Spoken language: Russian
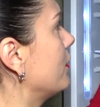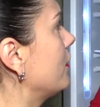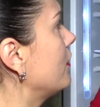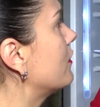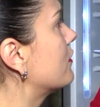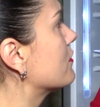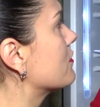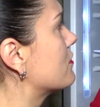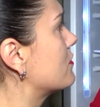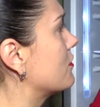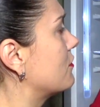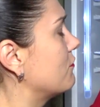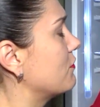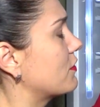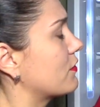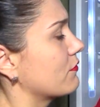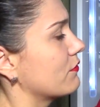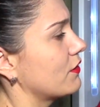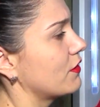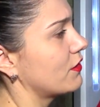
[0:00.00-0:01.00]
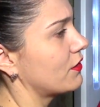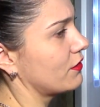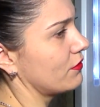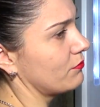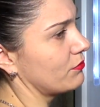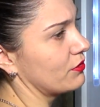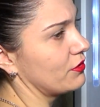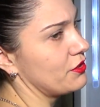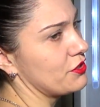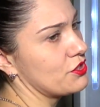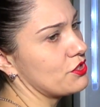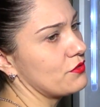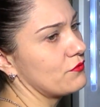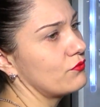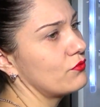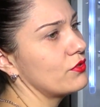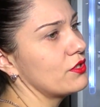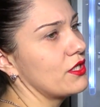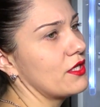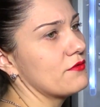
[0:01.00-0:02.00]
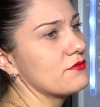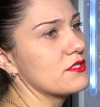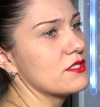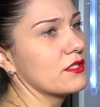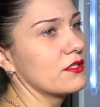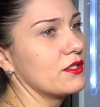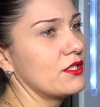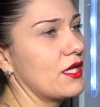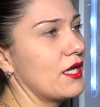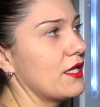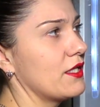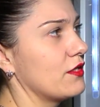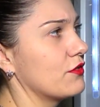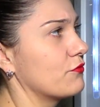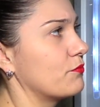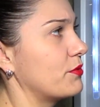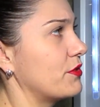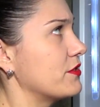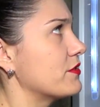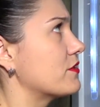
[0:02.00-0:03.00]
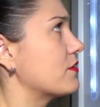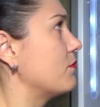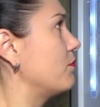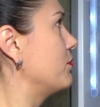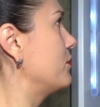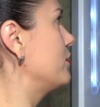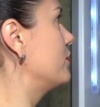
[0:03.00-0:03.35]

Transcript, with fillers: и консервированная рыба. Для чего я всегда их, в принципе,